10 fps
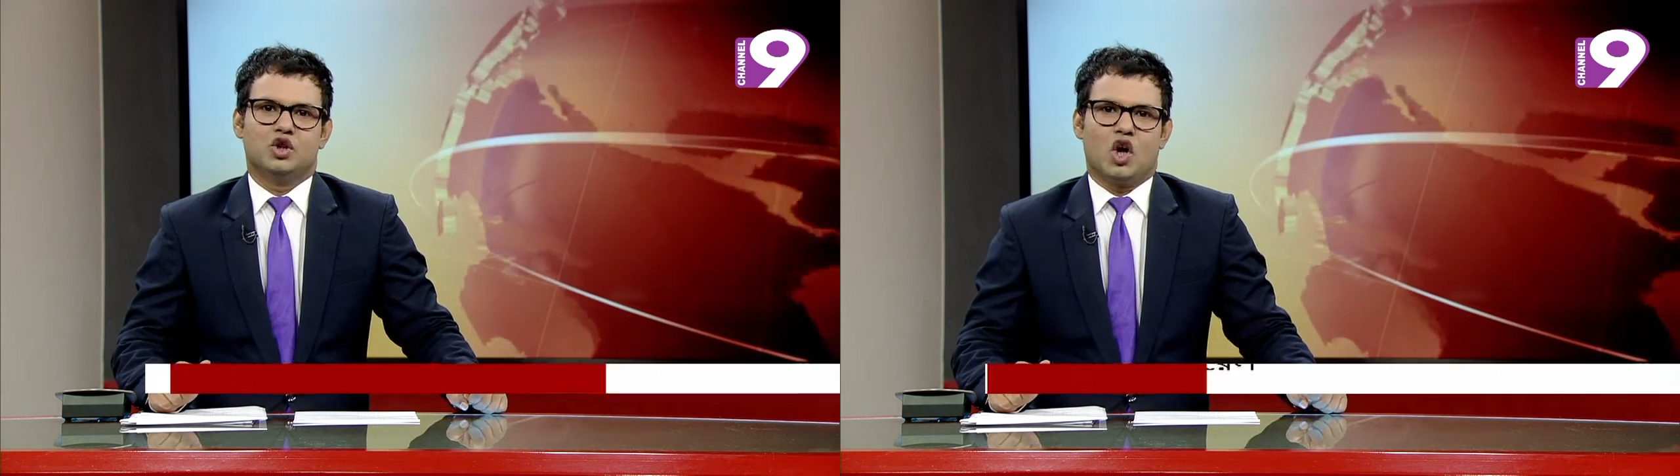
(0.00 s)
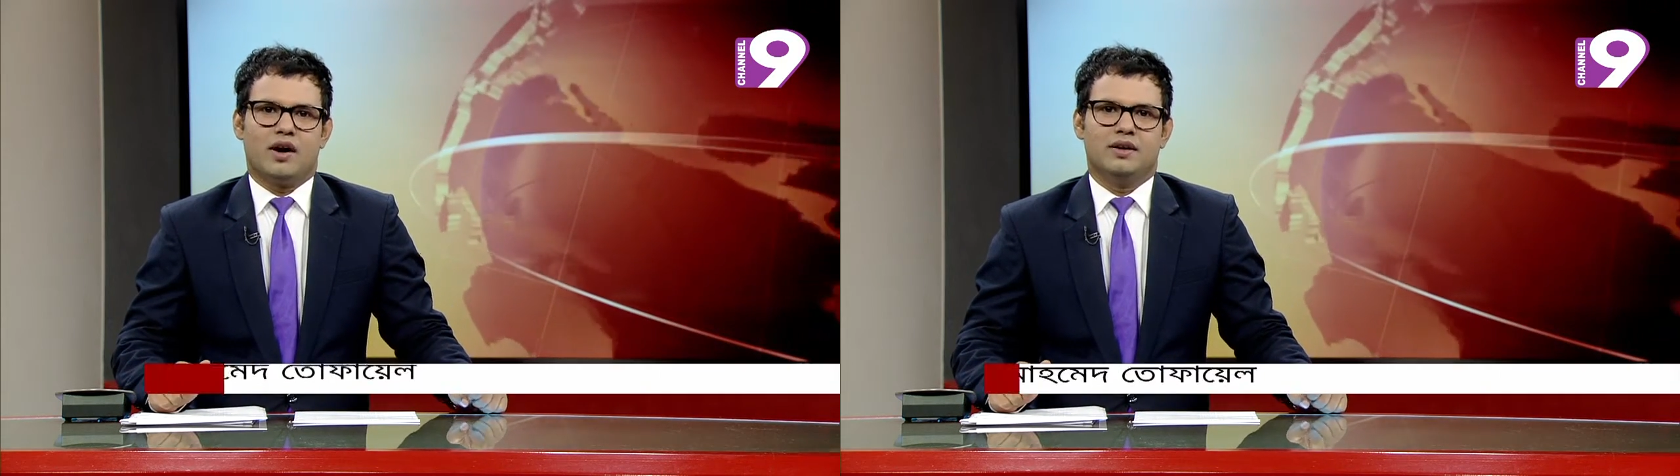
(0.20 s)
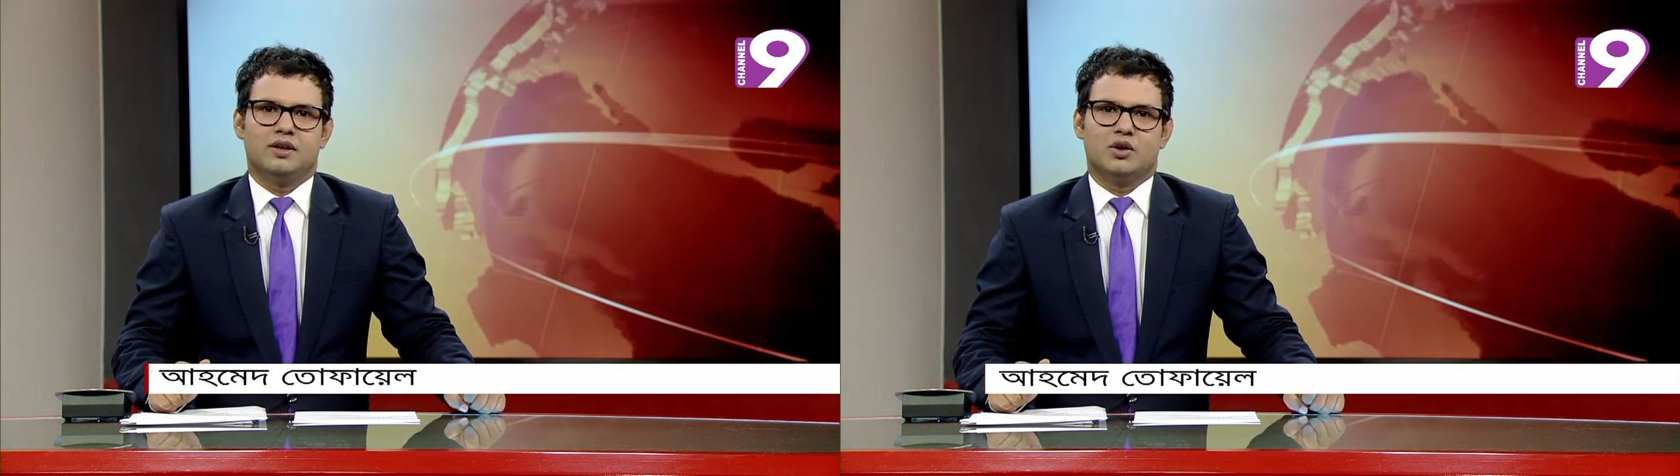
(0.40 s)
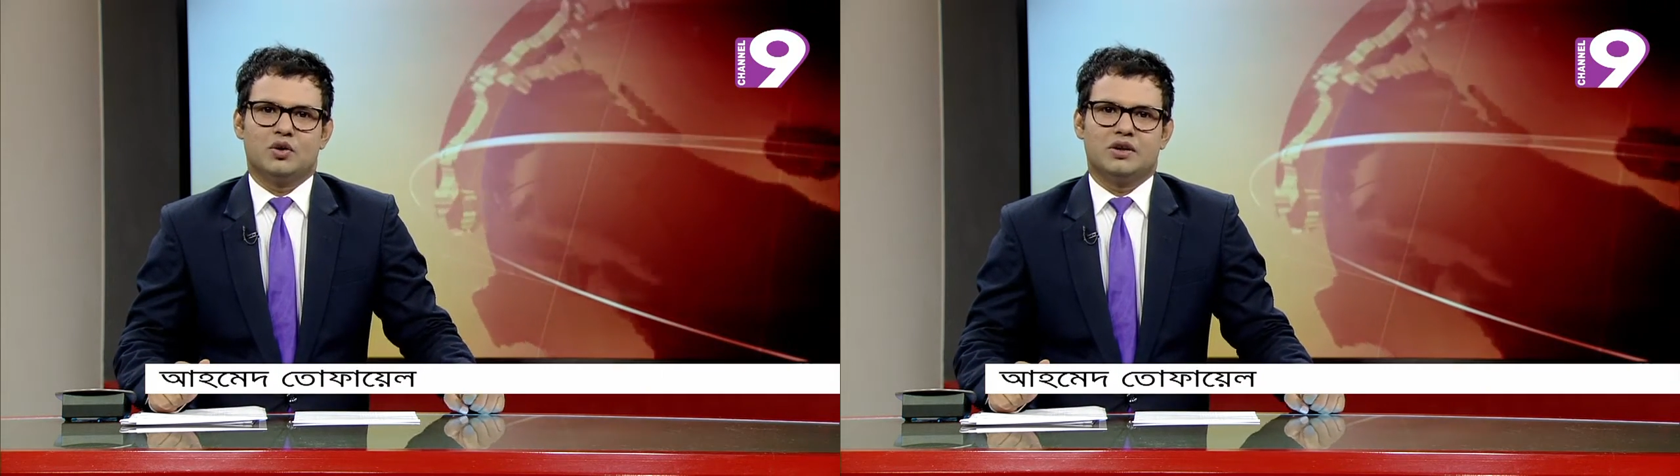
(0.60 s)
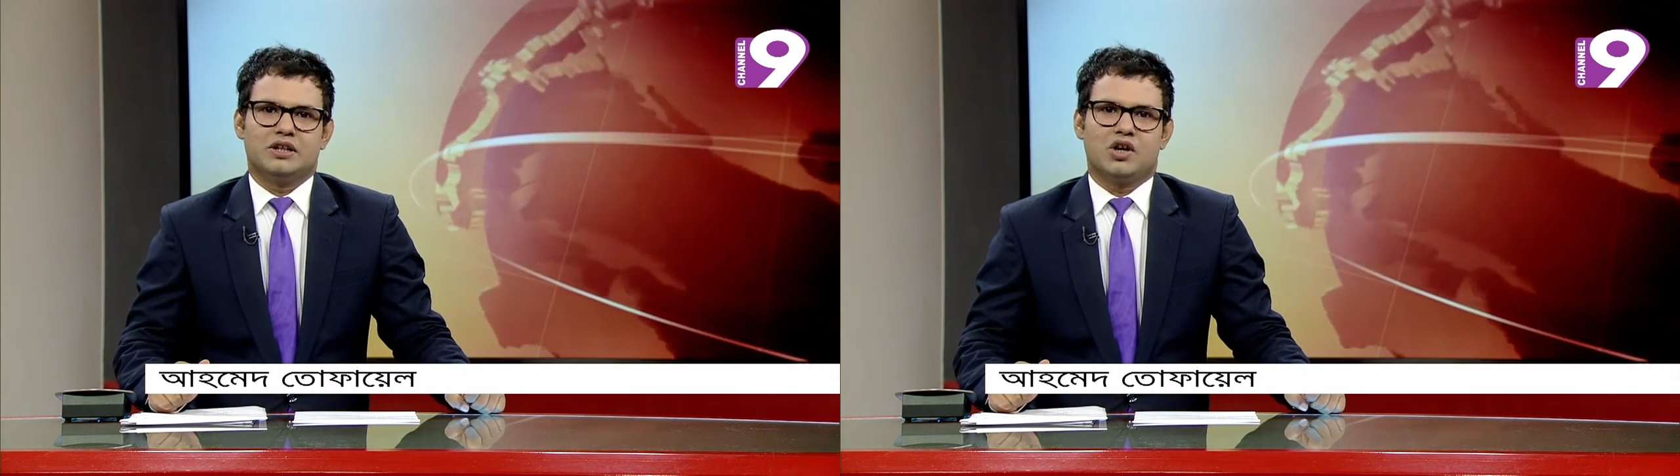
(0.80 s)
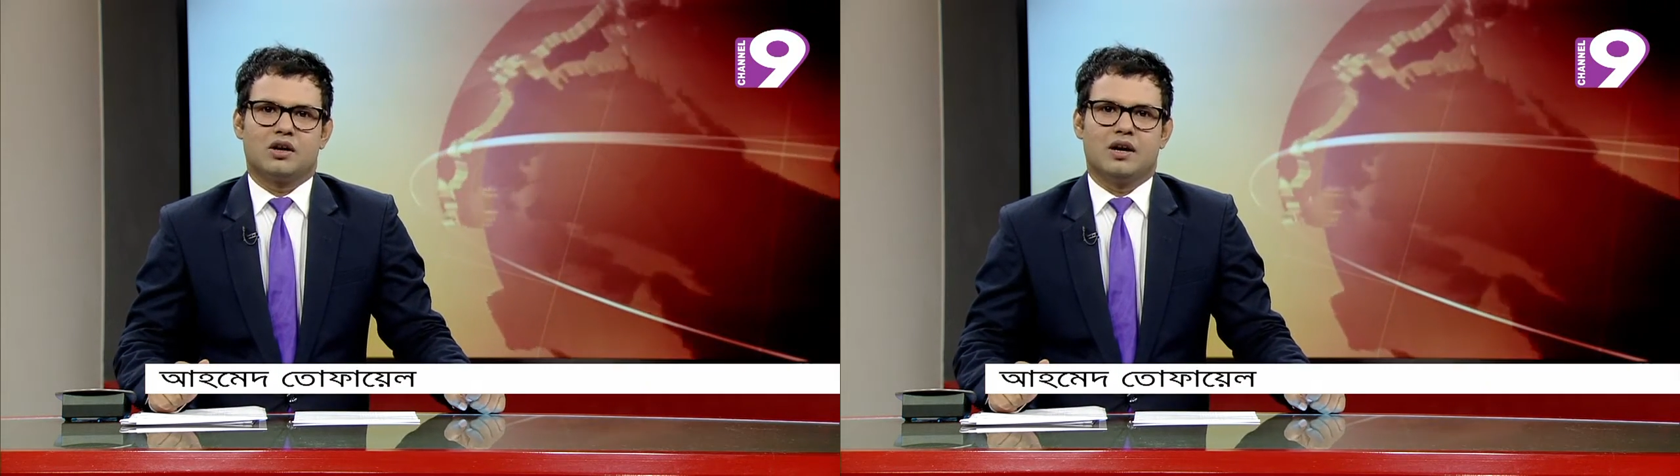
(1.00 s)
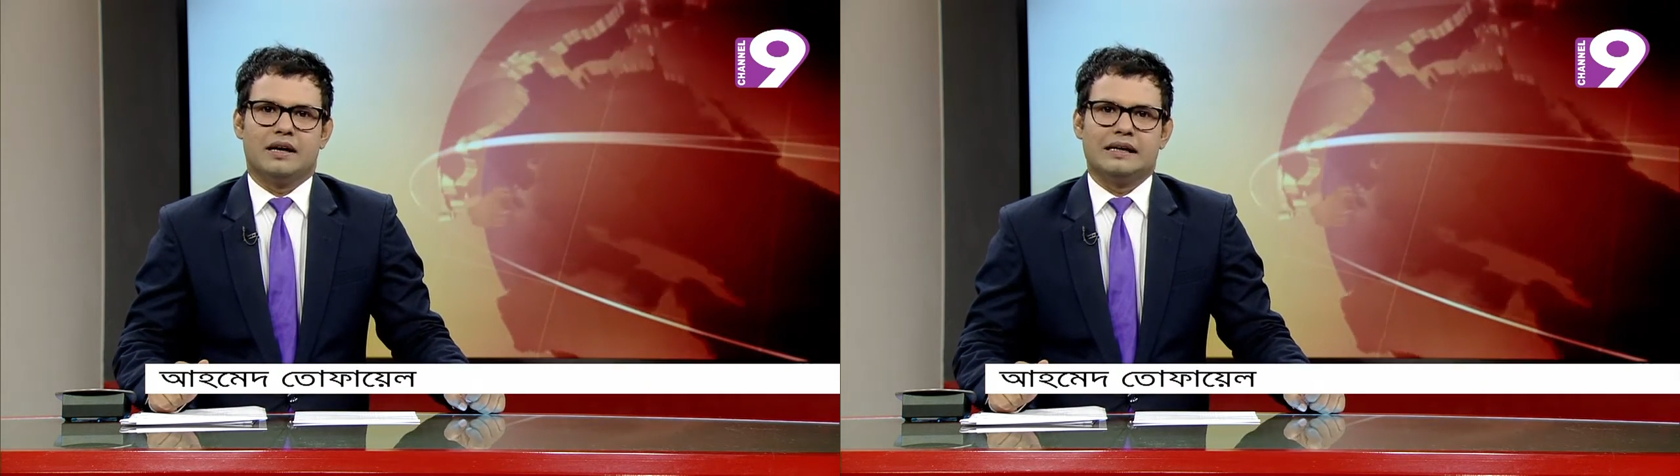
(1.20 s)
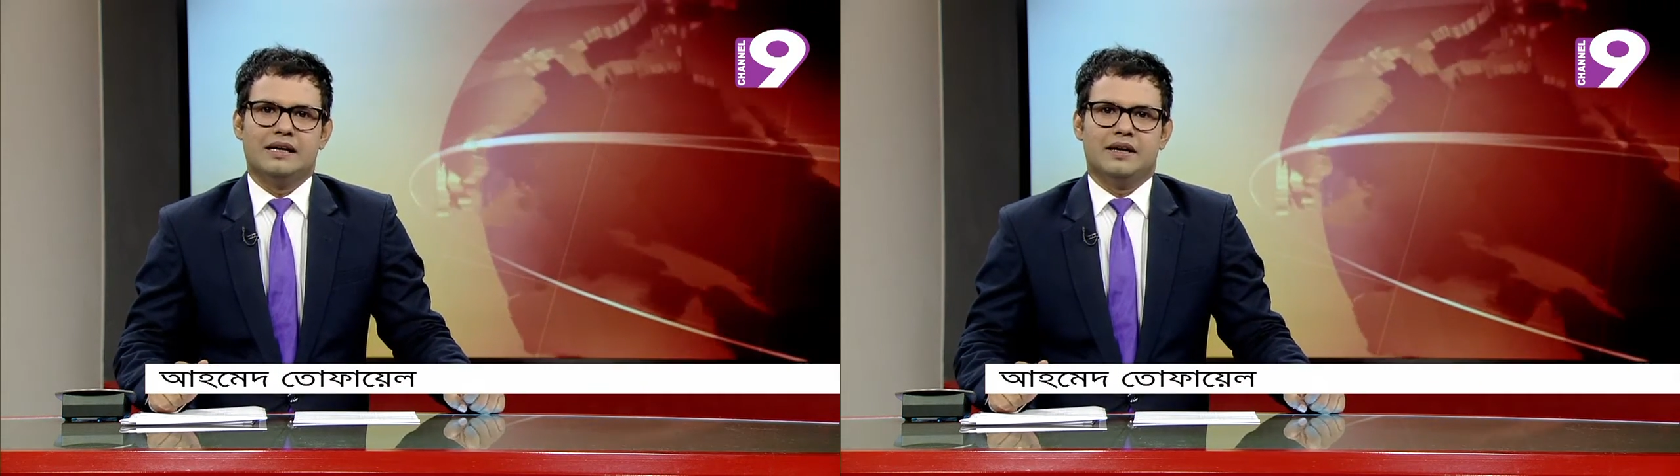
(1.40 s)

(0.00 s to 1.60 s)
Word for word: ত্বরান্বিত করতে সরকার